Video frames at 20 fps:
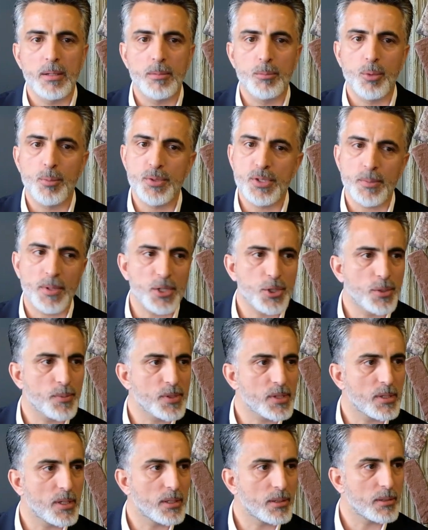Bu bizim
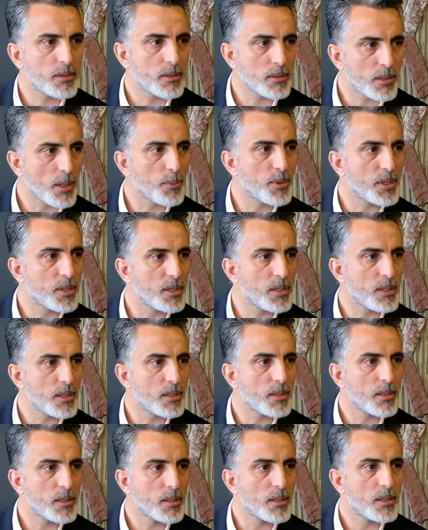açımızdan tabii ki
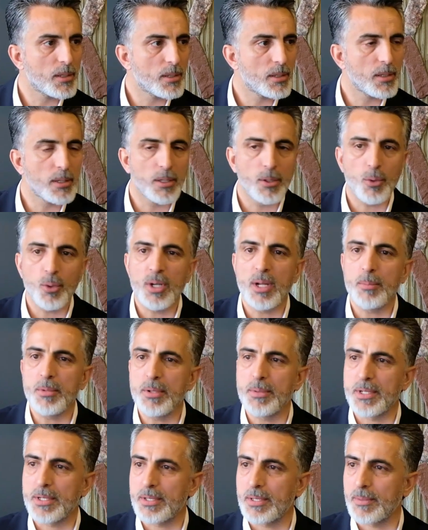e,
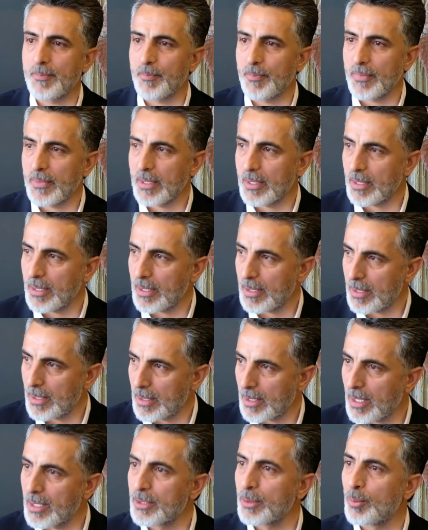önemli bir e,
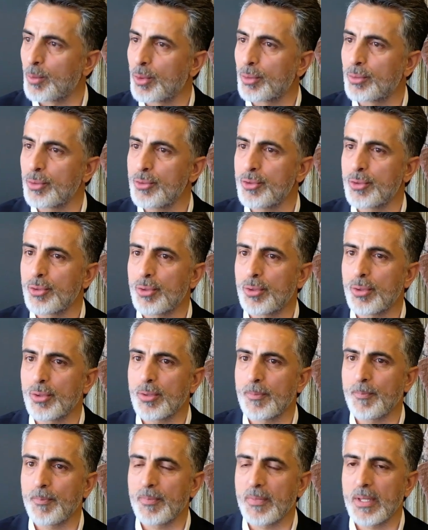adım oldu. Çünkü
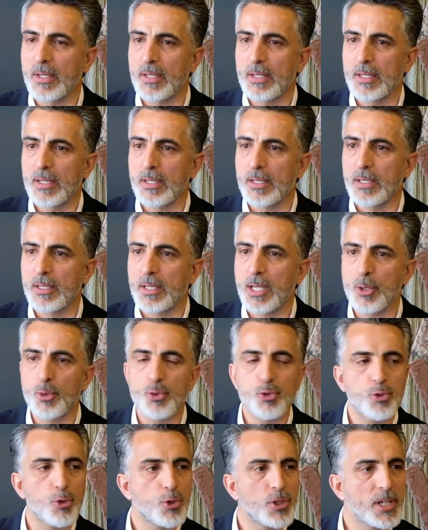
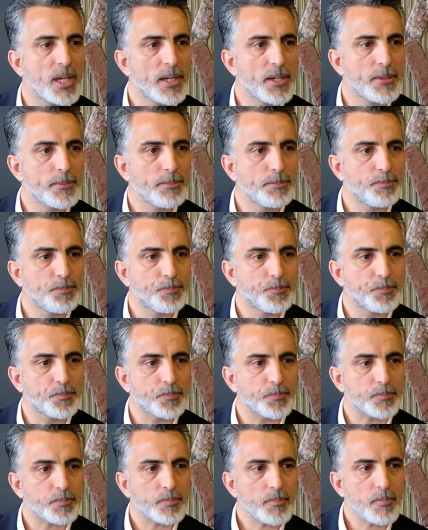henüz Türkiye'nin
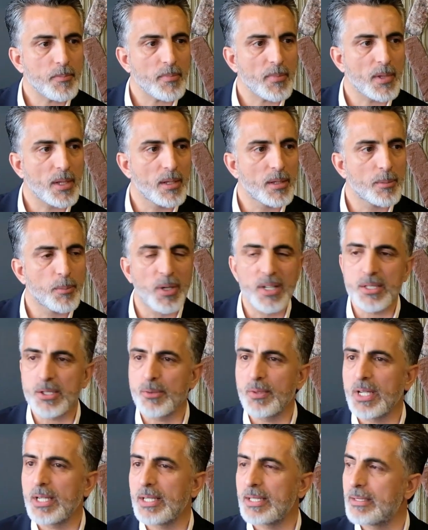e, bazı
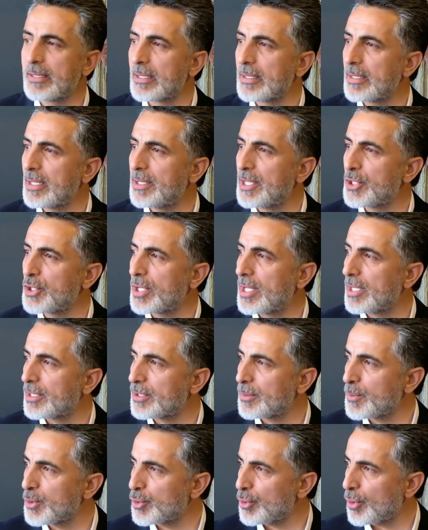vilayetlerinde
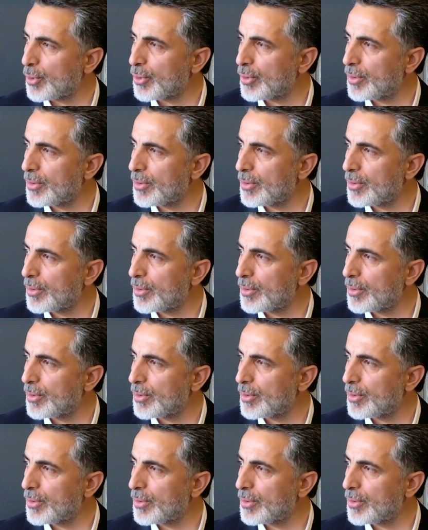teşkilatımız yok.